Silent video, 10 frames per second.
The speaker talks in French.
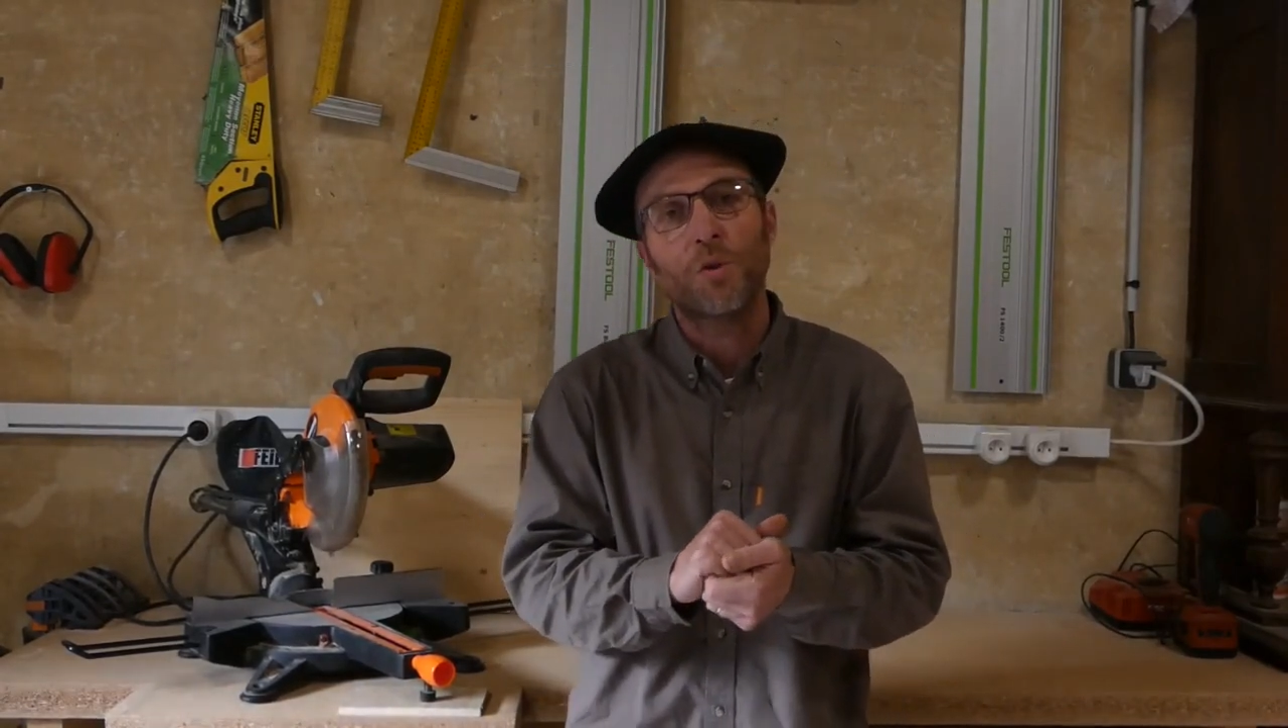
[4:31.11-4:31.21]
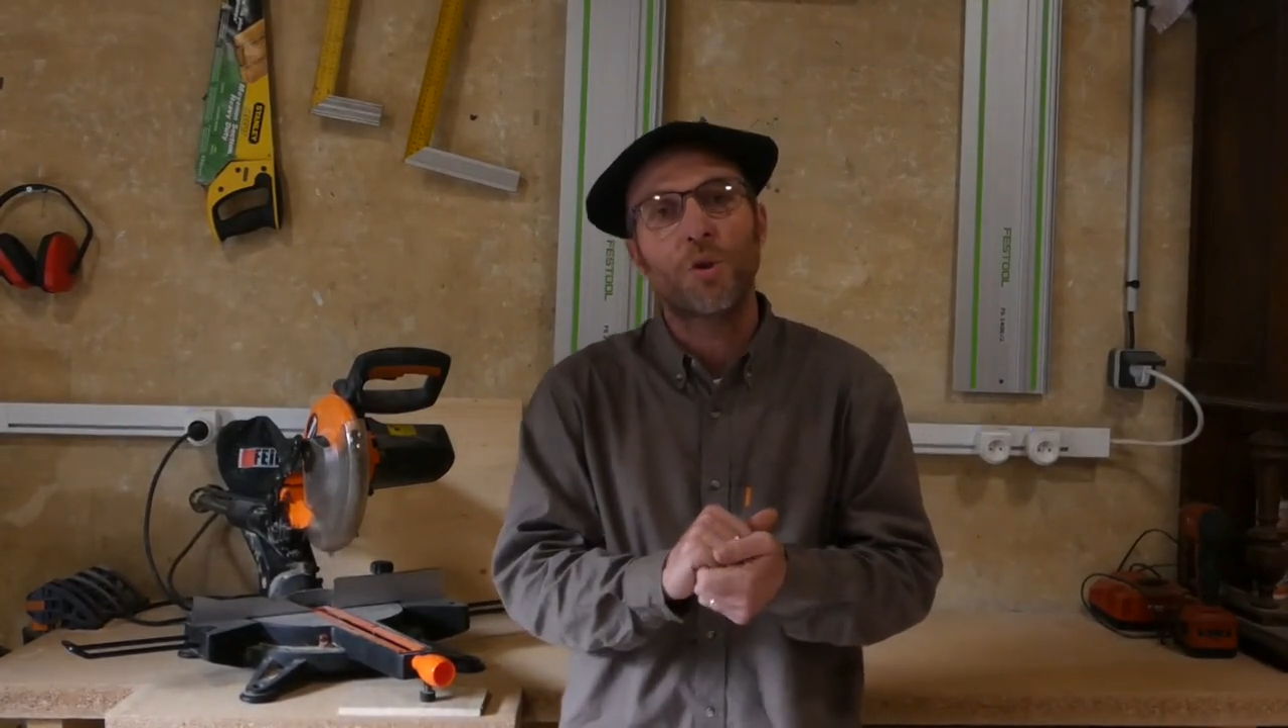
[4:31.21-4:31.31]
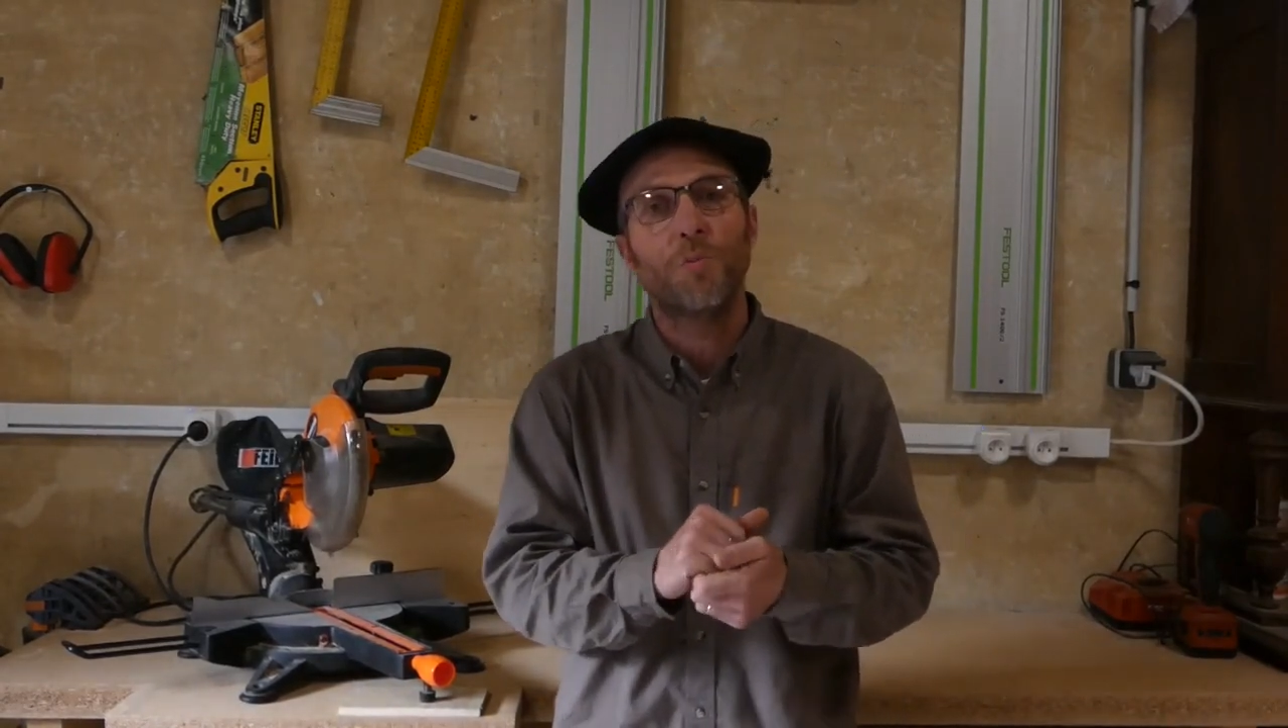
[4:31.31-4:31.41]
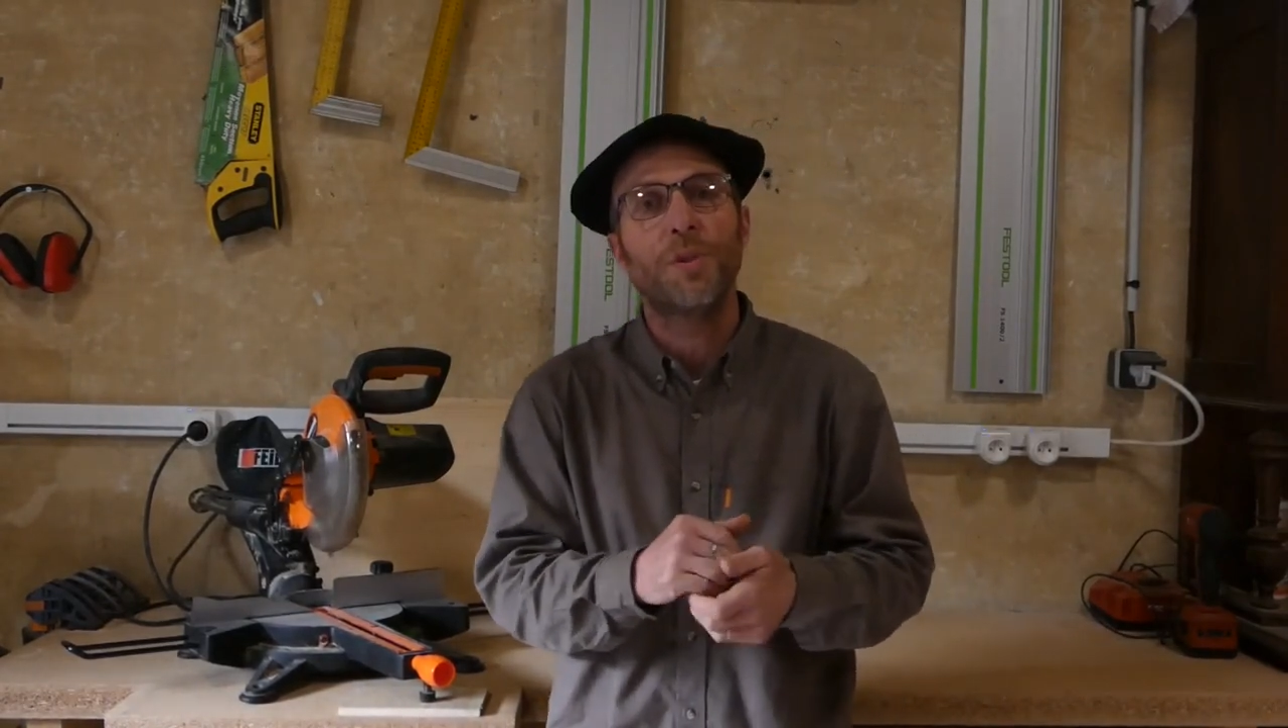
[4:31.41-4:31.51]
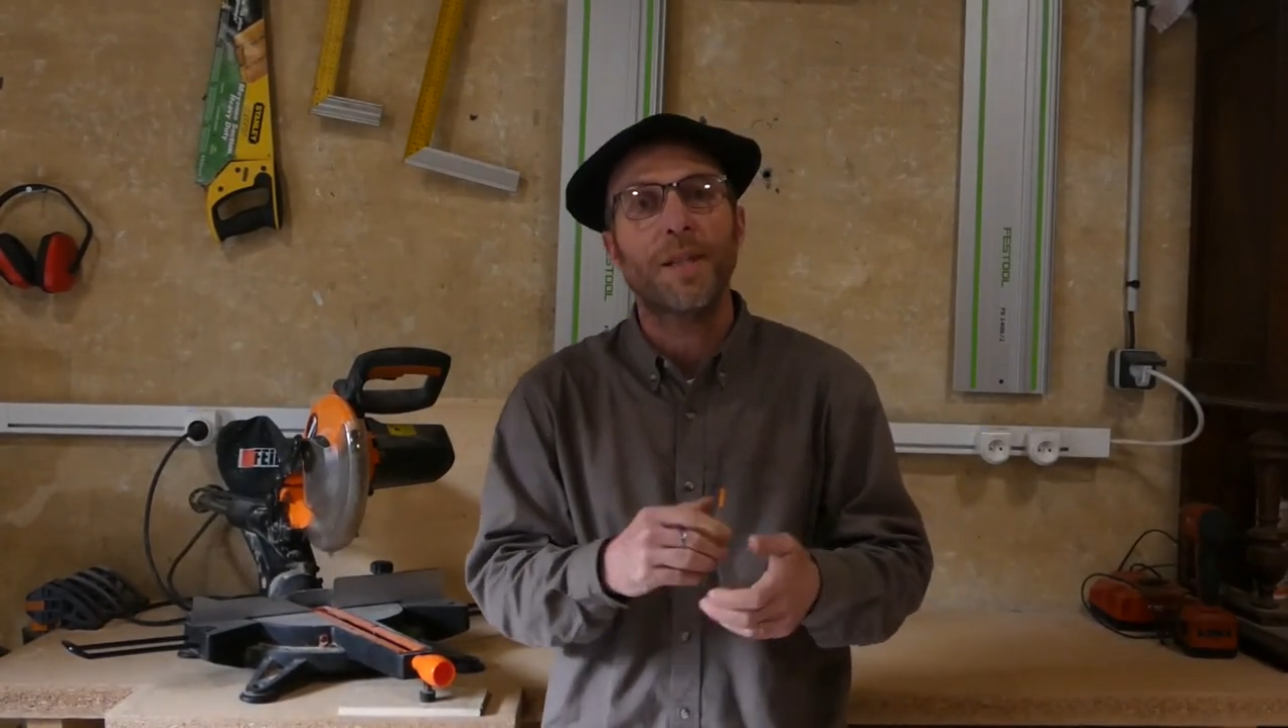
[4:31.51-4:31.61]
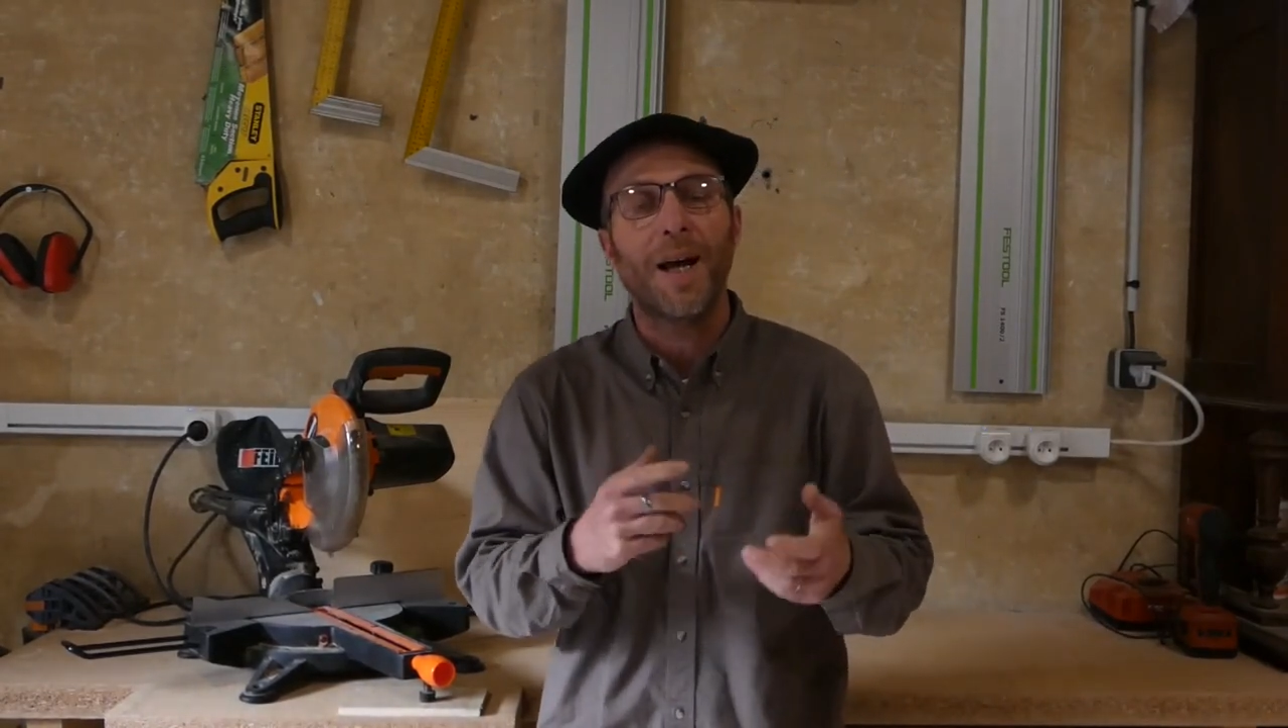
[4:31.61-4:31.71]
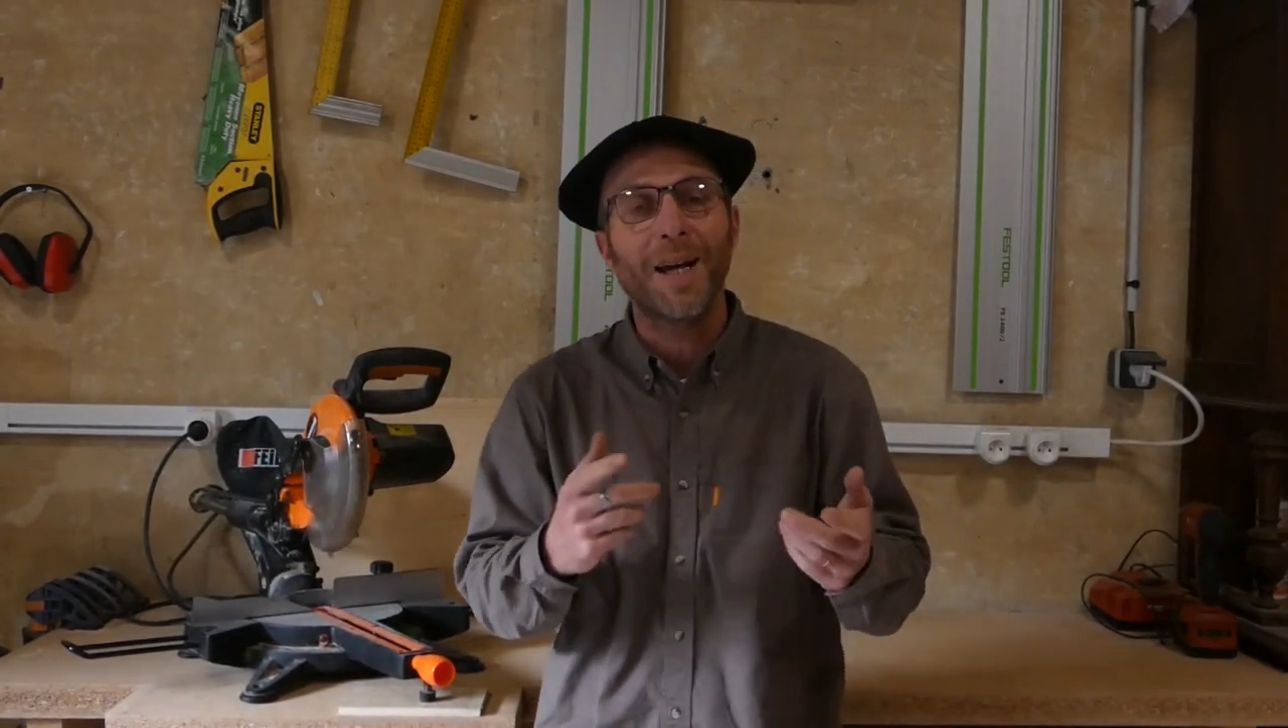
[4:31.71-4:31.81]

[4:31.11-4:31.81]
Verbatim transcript: que je puisse